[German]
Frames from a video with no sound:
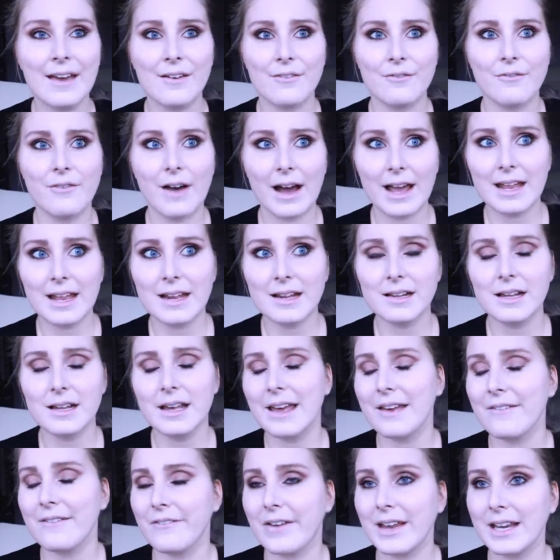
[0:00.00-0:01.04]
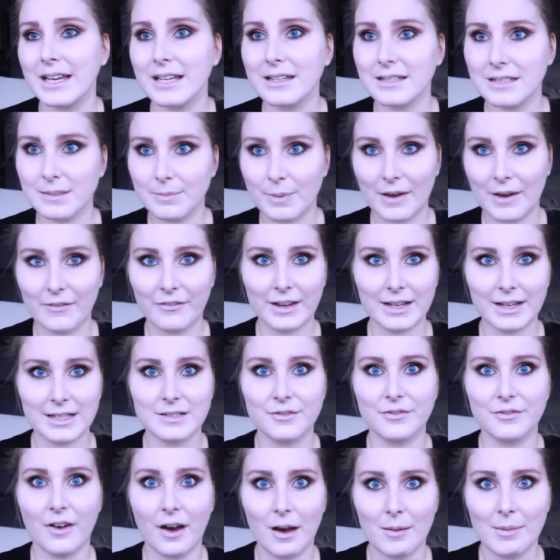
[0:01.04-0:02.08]
weil wenn ihr die
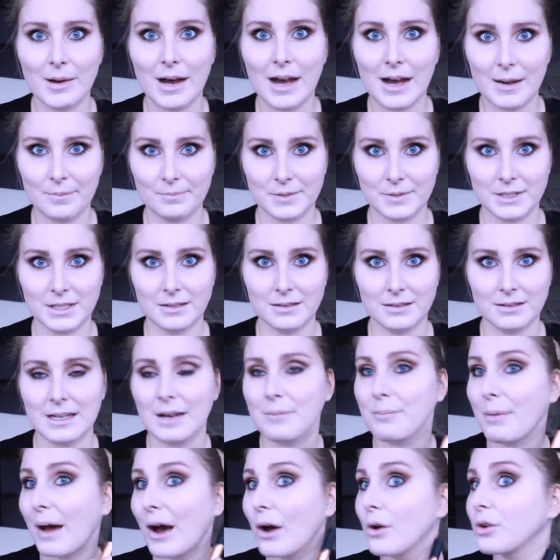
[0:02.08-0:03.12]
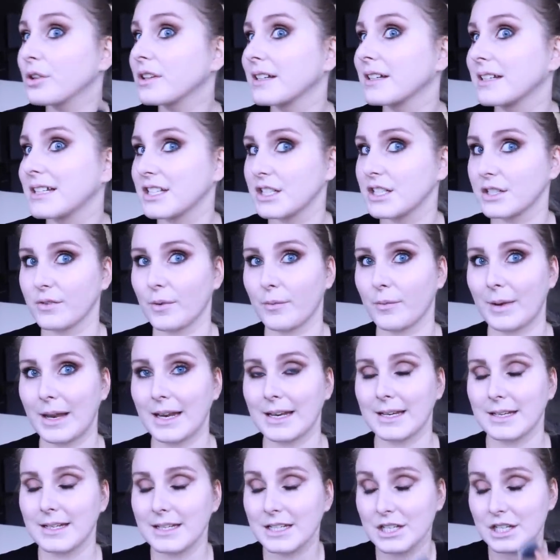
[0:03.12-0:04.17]
perfekte Farbe habt, dann braucht ihr nichts
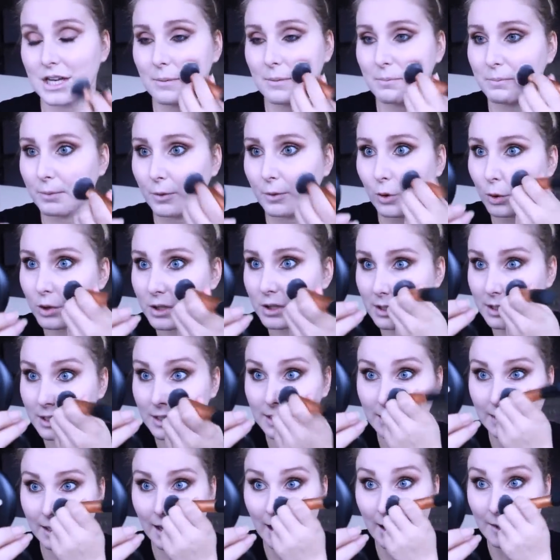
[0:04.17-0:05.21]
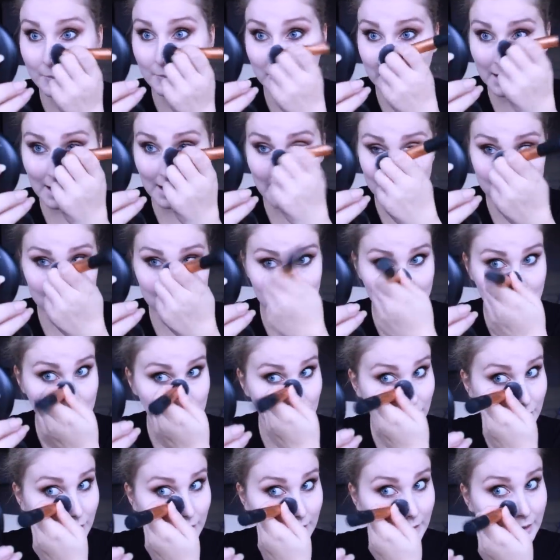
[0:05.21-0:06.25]
verblenden. Ich habe Kundinnen gehabt, die haben sich
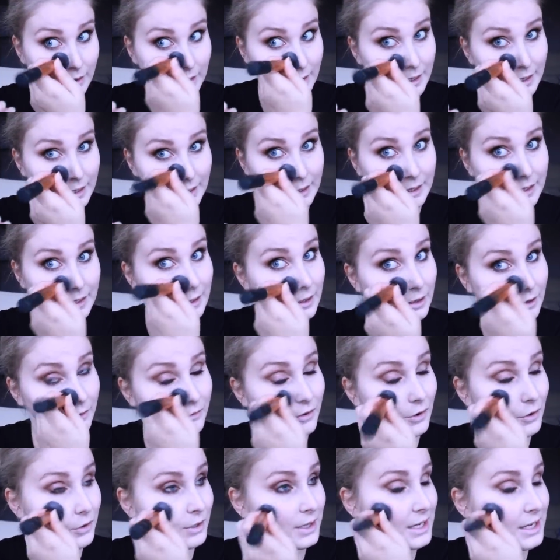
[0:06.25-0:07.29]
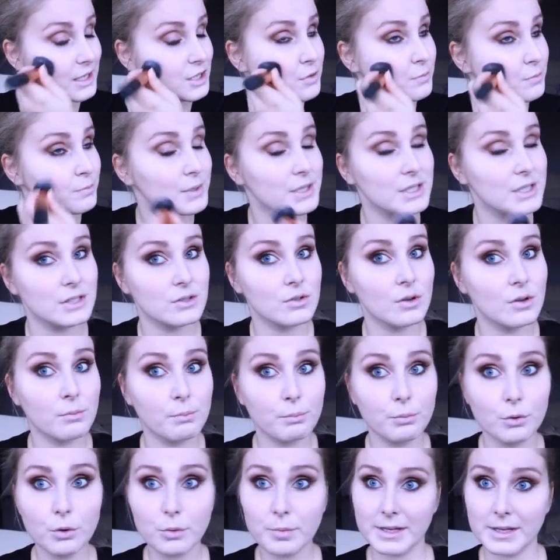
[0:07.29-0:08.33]
ihre, ihre Foundation bis zu
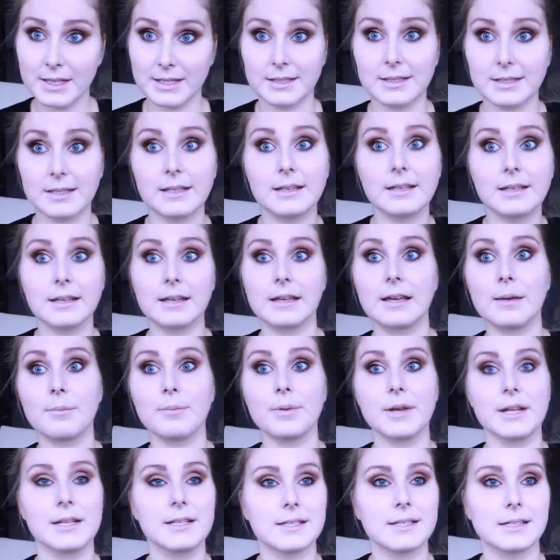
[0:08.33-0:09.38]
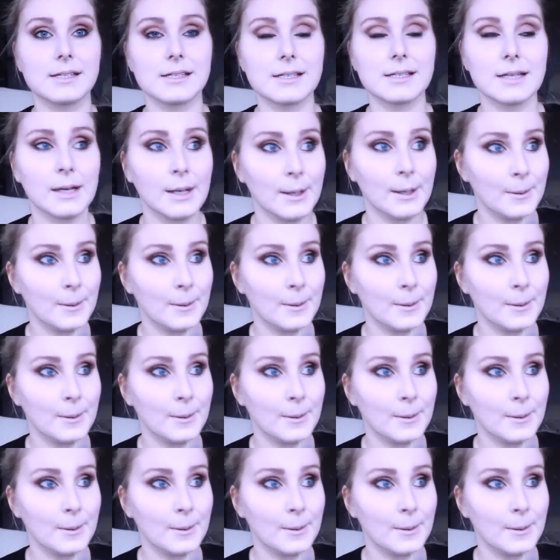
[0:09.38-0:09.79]
den Bubis gepinselt